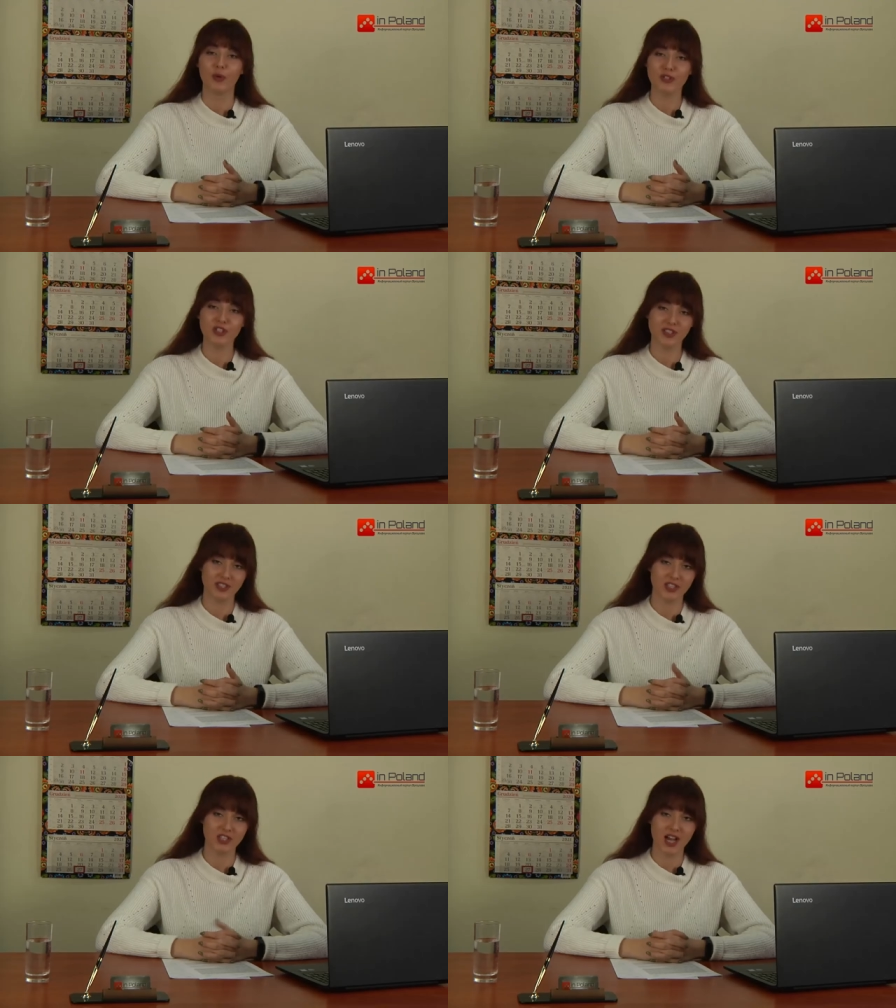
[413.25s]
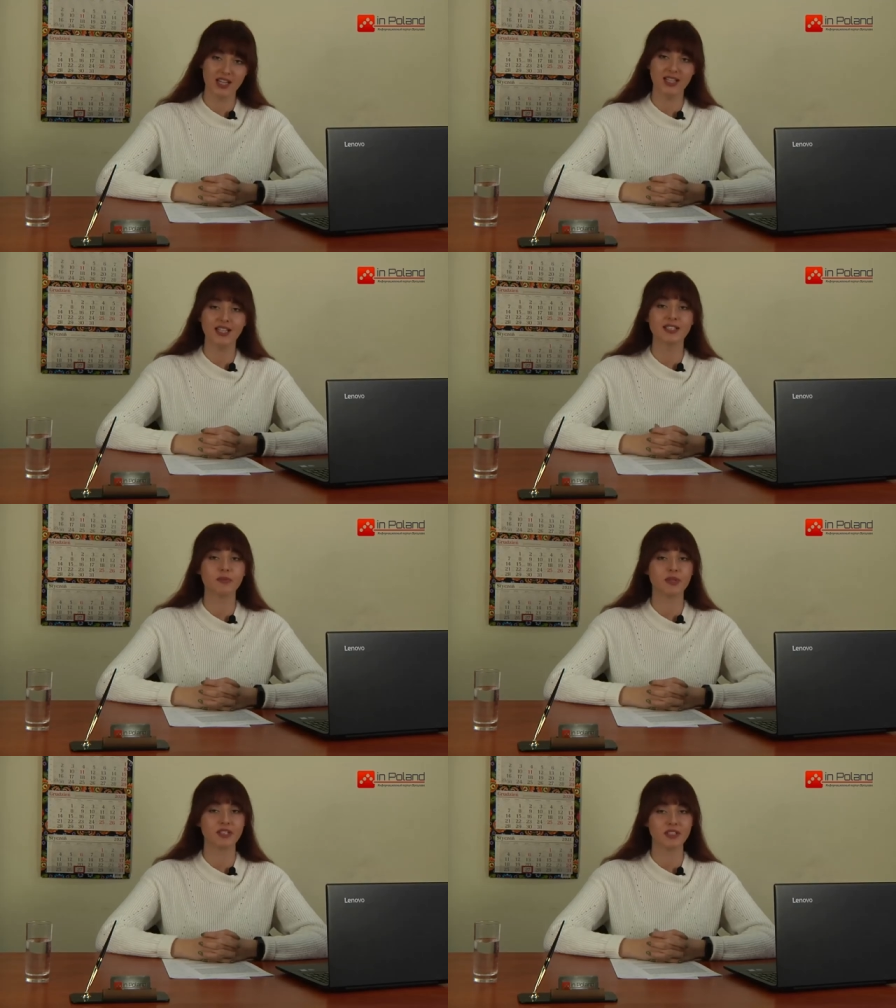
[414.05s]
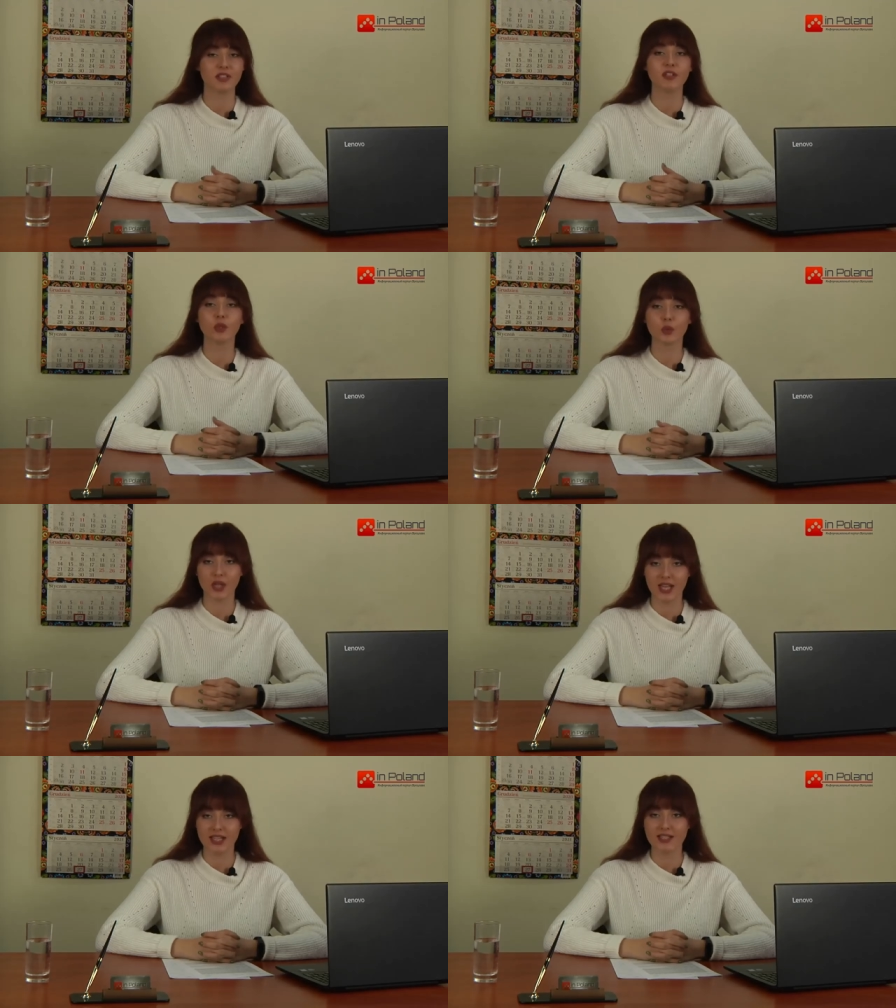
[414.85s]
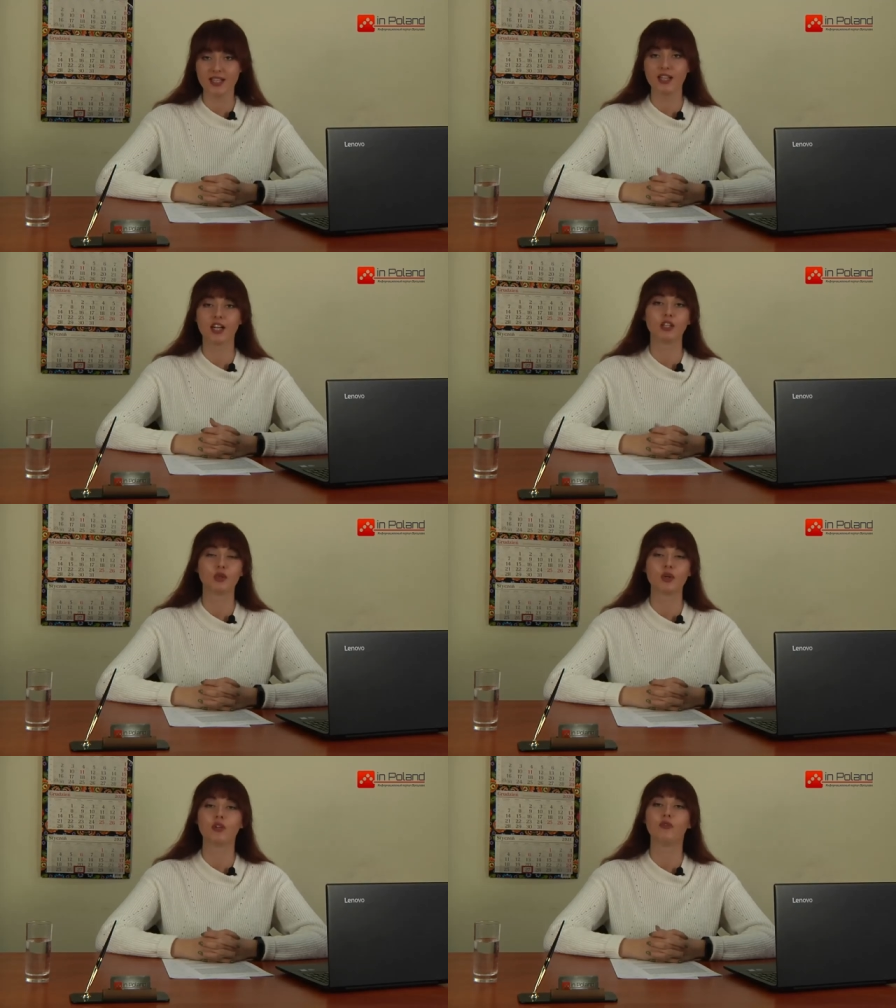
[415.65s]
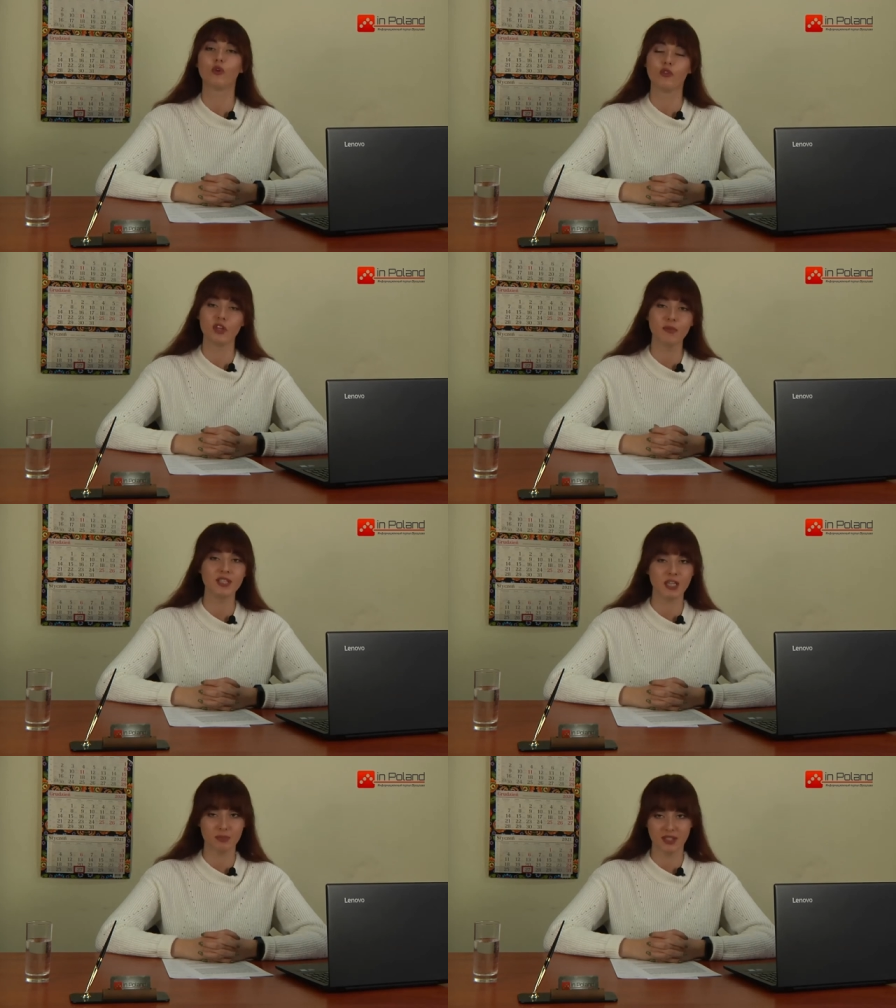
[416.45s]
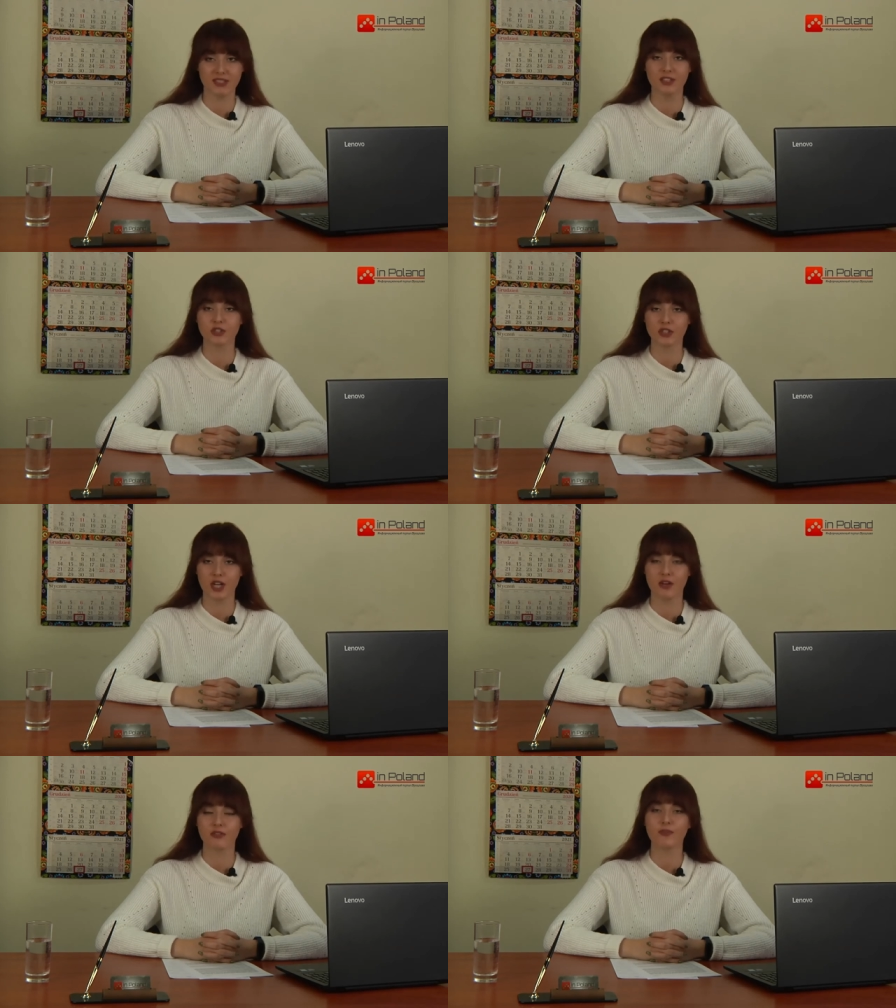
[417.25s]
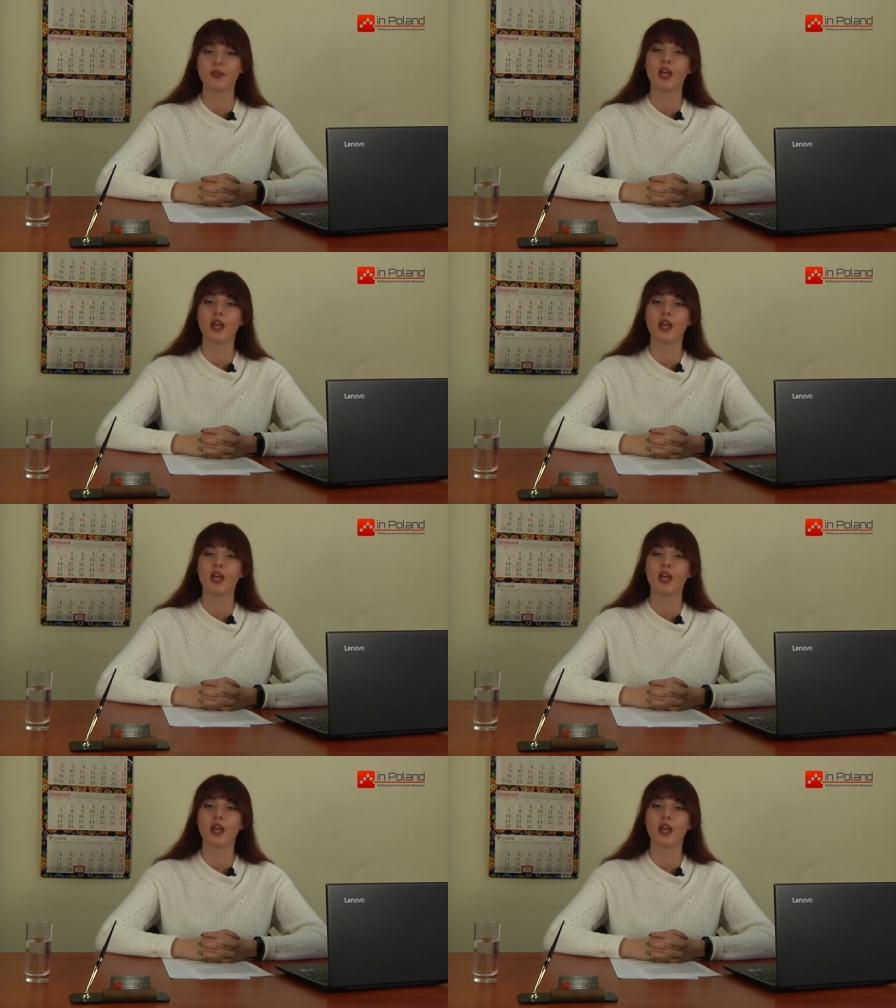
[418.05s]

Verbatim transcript: Польше задержали и депортировали украинца, который вовремя не платил штраф.